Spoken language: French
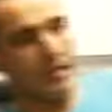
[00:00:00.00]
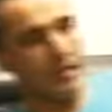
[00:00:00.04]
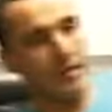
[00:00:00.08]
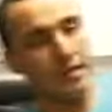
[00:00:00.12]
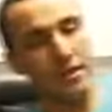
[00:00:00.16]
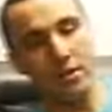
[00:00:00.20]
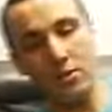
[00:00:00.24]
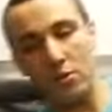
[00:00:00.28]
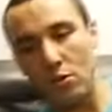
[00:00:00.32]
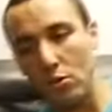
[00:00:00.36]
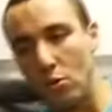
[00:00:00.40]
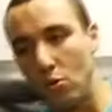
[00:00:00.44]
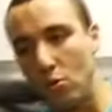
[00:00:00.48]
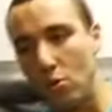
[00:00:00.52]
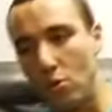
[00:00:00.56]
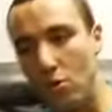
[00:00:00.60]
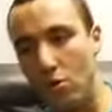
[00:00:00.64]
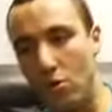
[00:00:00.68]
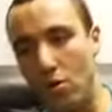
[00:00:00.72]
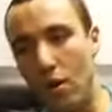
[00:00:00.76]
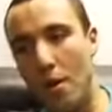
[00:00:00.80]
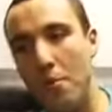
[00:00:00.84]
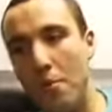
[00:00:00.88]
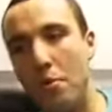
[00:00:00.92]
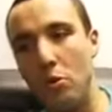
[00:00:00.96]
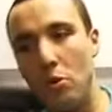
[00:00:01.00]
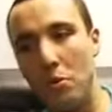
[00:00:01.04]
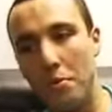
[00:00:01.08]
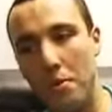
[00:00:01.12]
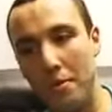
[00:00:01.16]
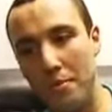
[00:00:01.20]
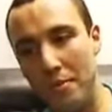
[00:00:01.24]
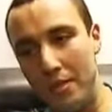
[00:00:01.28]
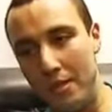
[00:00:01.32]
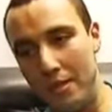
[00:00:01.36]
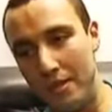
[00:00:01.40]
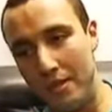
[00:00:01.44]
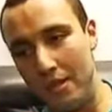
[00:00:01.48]
qui sont un peu nos
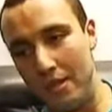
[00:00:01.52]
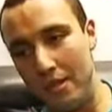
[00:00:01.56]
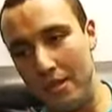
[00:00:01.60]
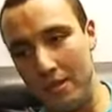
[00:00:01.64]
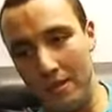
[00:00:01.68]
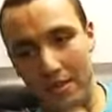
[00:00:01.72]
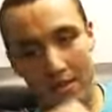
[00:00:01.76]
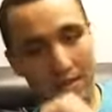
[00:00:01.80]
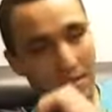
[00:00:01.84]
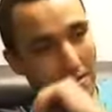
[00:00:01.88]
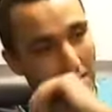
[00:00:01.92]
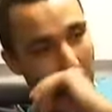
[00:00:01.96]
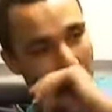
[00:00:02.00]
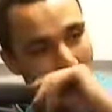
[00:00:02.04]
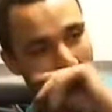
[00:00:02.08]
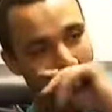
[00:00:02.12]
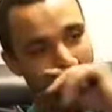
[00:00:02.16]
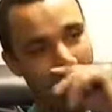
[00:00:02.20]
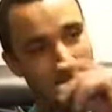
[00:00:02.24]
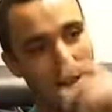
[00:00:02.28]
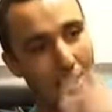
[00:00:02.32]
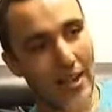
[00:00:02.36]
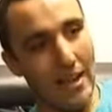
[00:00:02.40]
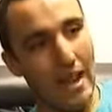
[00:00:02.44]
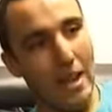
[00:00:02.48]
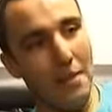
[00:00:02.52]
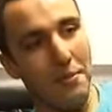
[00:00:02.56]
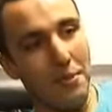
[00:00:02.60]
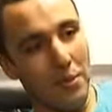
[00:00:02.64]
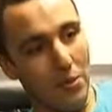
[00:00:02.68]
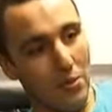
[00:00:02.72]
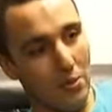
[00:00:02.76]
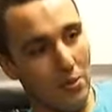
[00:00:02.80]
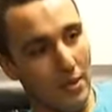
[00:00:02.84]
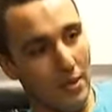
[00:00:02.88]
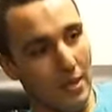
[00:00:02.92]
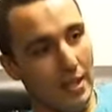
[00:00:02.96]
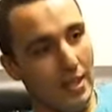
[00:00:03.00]
babysitters euh,
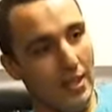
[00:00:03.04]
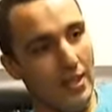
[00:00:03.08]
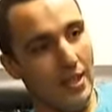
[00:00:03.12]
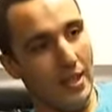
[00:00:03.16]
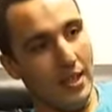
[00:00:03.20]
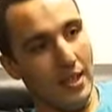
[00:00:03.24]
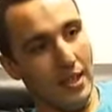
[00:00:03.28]
habituels.